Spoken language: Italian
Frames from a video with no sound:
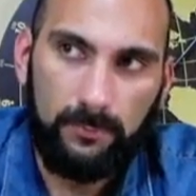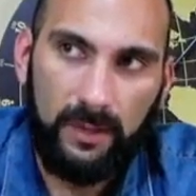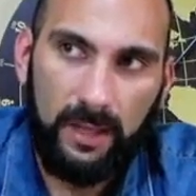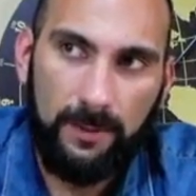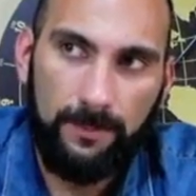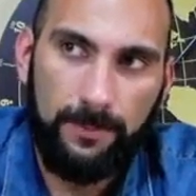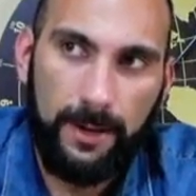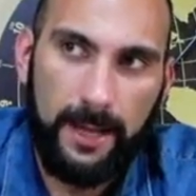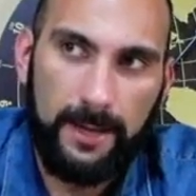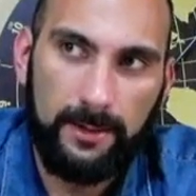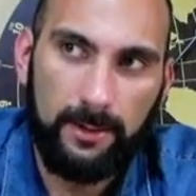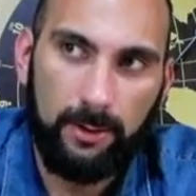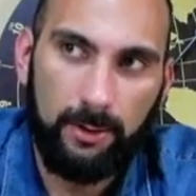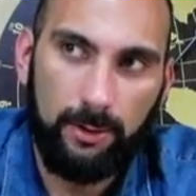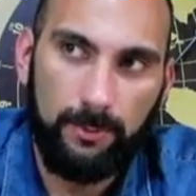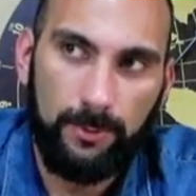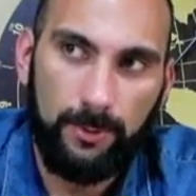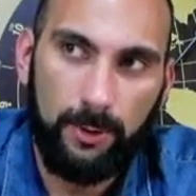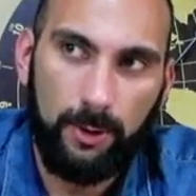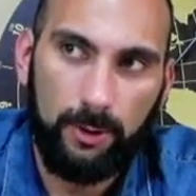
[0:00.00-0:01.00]

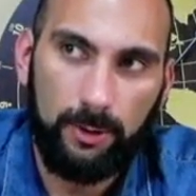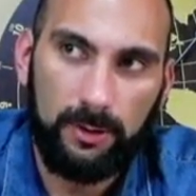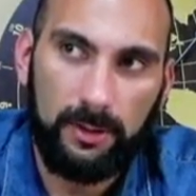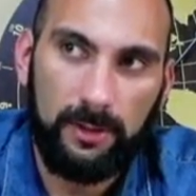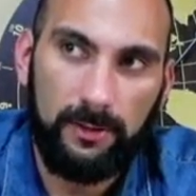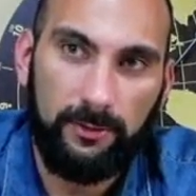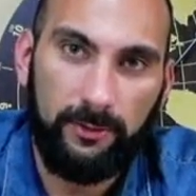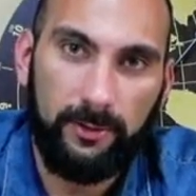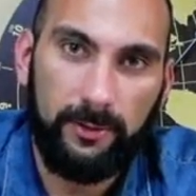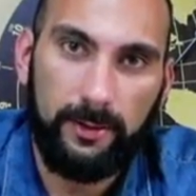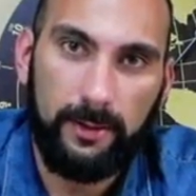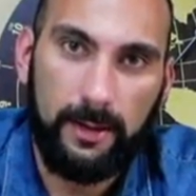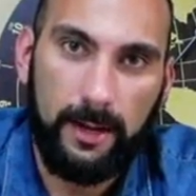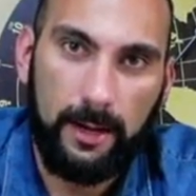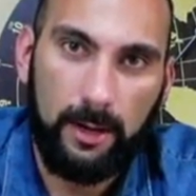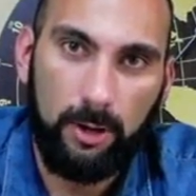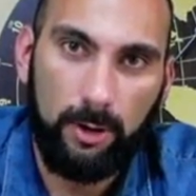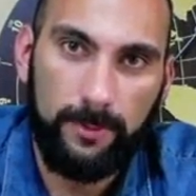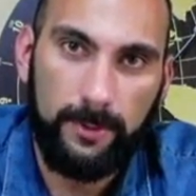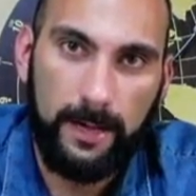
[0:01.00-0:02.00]
prendono prodotti free, da
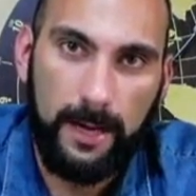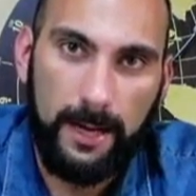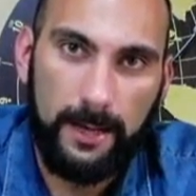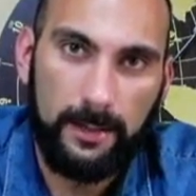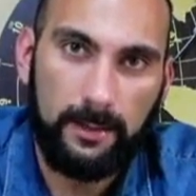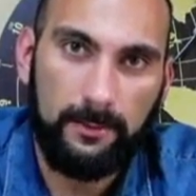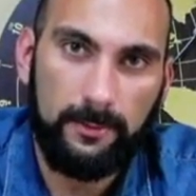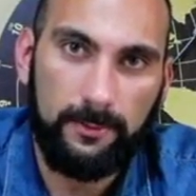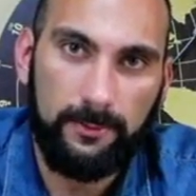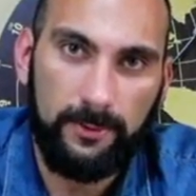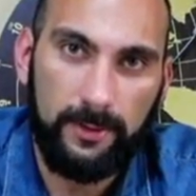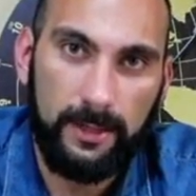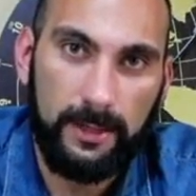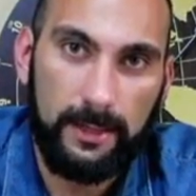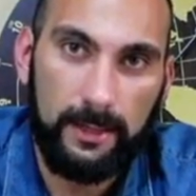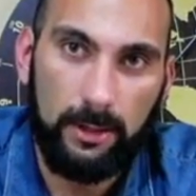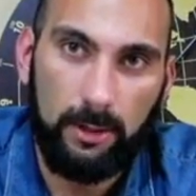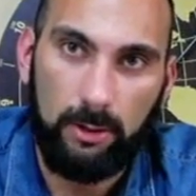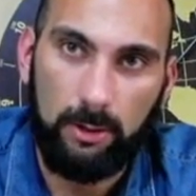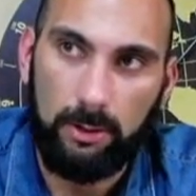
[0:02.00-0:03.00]
copyright
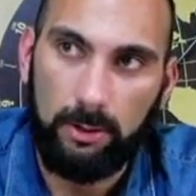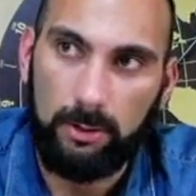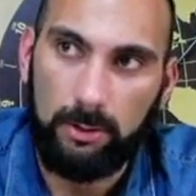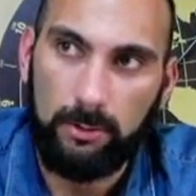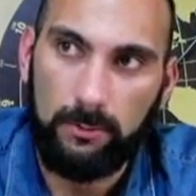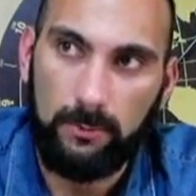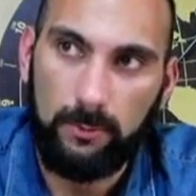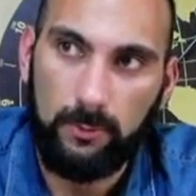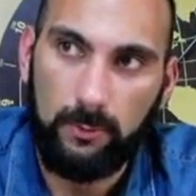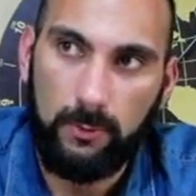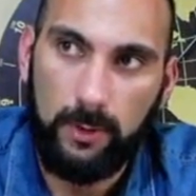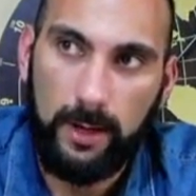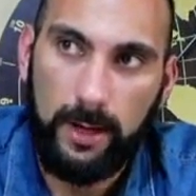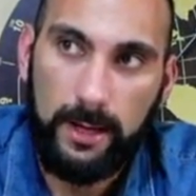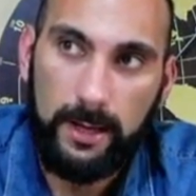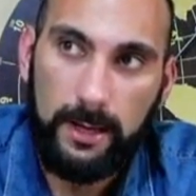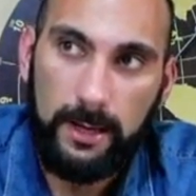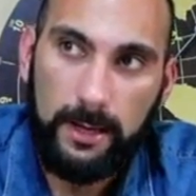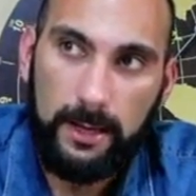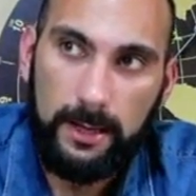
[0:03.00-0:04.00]
free o comunque
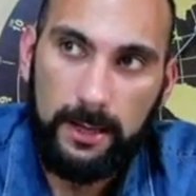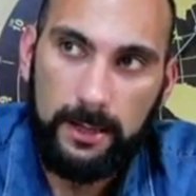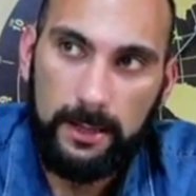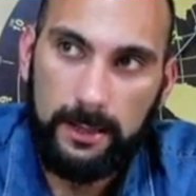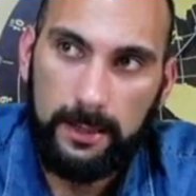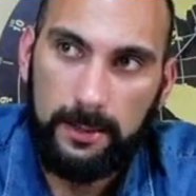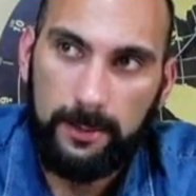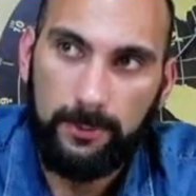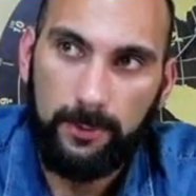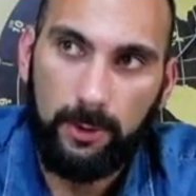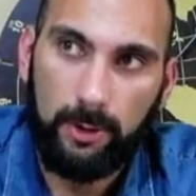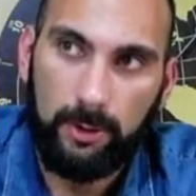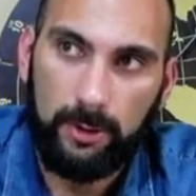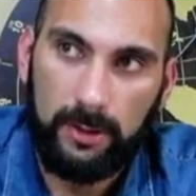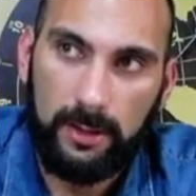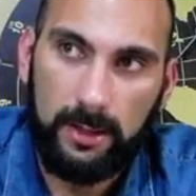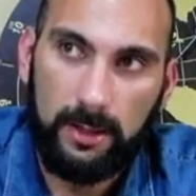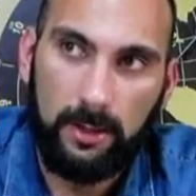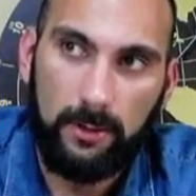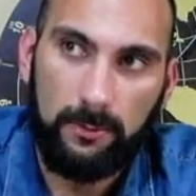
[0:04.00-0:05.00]
eh,
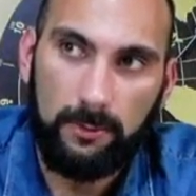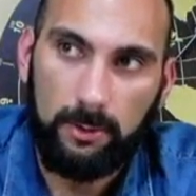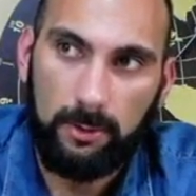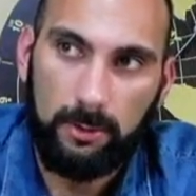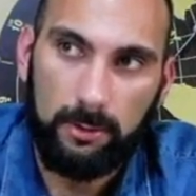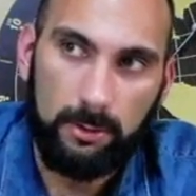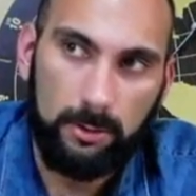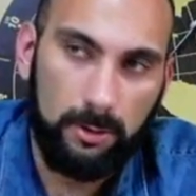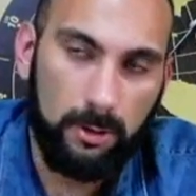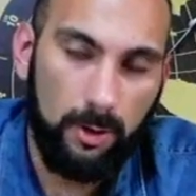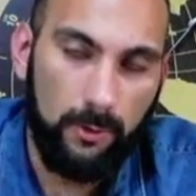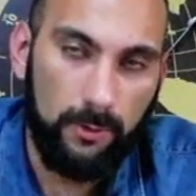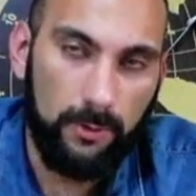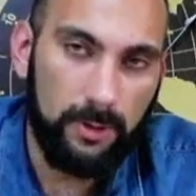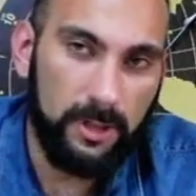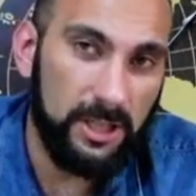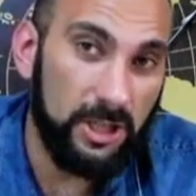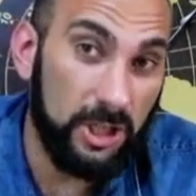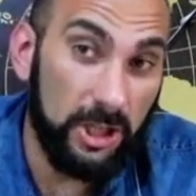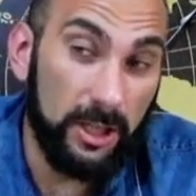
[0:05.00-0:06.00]
prodotti che trovano, trovano,
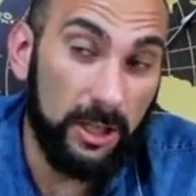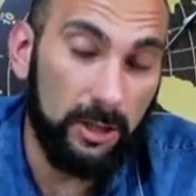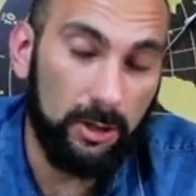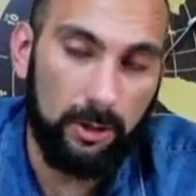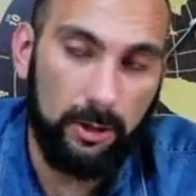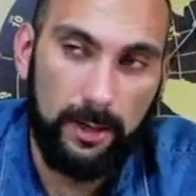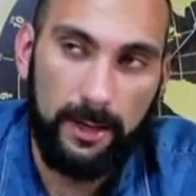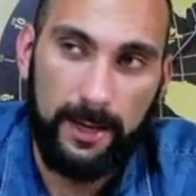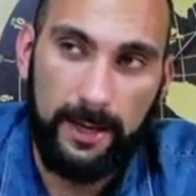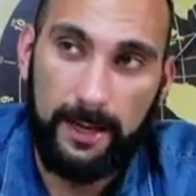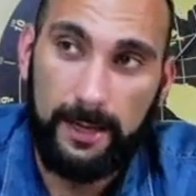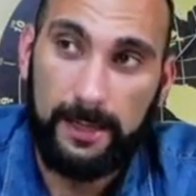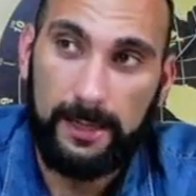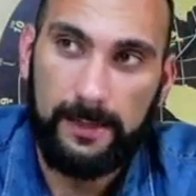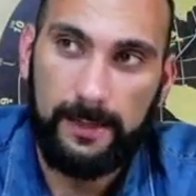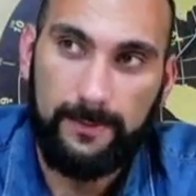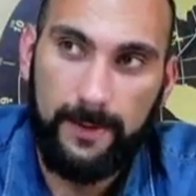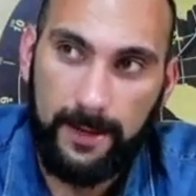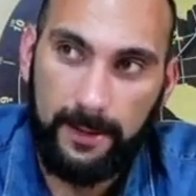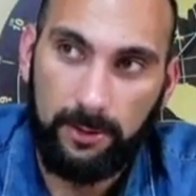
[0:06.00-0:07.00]
in giro e, e li
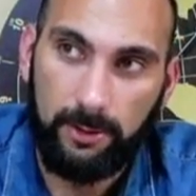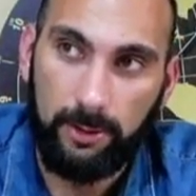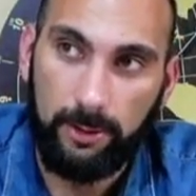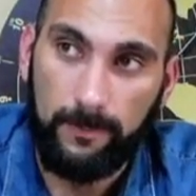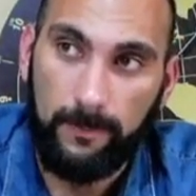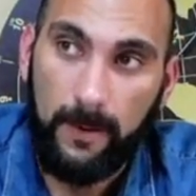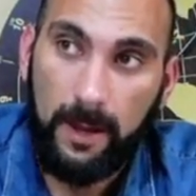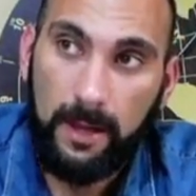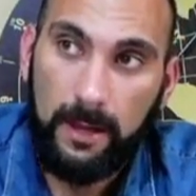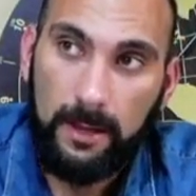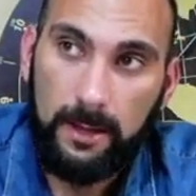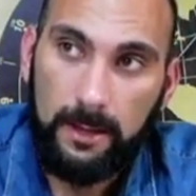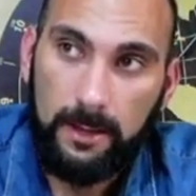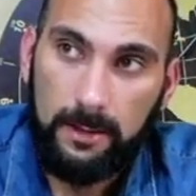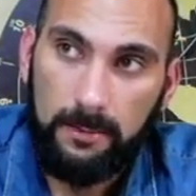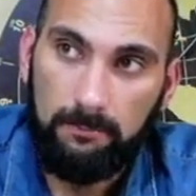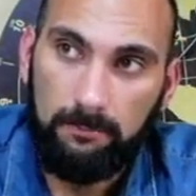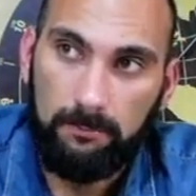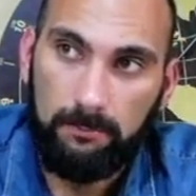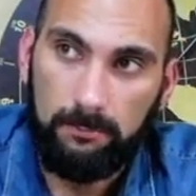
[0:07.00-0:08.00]
rivendono.
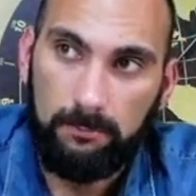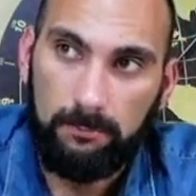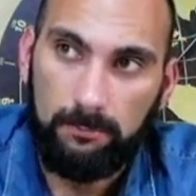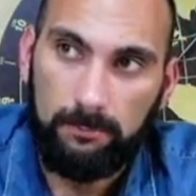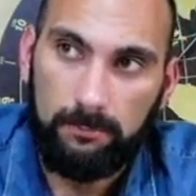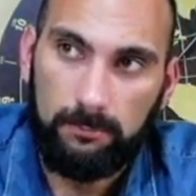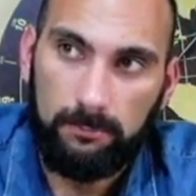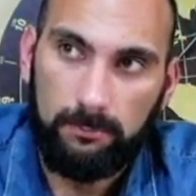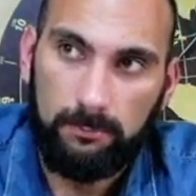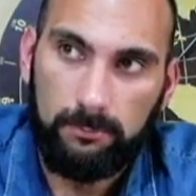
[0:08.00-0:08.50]
Mm,